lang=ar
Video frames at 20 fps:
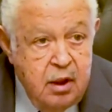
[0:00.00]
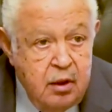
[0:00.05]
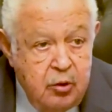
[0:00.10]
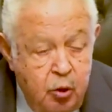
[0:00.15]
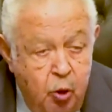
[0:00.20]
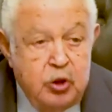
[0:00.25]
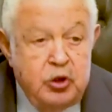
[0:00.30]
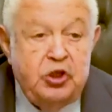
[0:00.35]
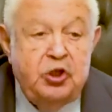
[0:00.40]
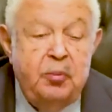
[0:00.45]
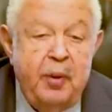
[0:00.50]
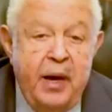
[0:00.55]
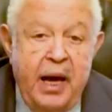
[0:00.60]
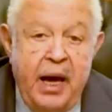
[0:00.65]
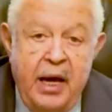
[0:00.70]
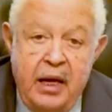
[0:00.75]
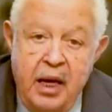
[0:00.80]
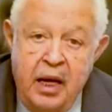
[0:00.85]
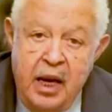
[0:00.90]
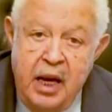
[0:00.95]
نخش
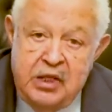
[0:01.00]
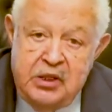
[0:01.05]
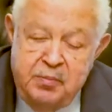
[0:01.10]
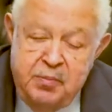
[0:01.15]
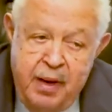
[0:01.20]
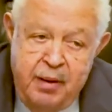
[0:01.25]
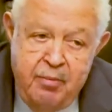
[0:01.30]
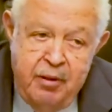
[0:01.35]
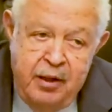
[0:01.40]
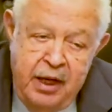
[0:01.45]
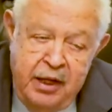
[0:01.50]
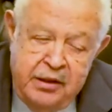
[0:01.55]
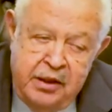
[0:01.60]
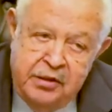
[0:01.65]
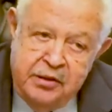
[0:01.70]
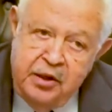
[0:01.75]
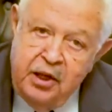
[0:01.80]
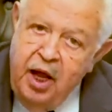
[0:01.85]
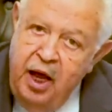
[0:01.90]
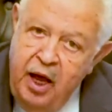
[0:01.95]
بقى على الأسباب التي
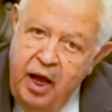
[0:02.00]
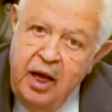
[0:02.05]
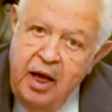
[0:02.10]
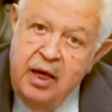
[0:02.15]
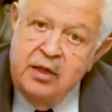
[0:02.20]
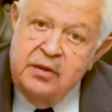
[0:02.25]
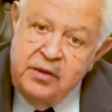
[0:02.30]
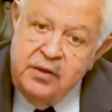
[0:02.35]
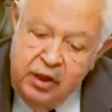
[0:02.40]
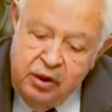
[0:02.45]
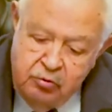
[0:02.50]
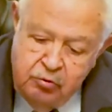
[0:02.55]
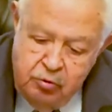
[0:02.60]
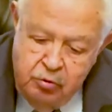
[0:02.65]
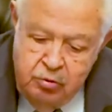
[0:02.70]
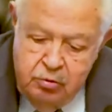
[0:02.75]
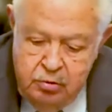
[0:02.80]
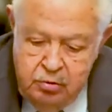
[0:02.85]
طرحها ساتو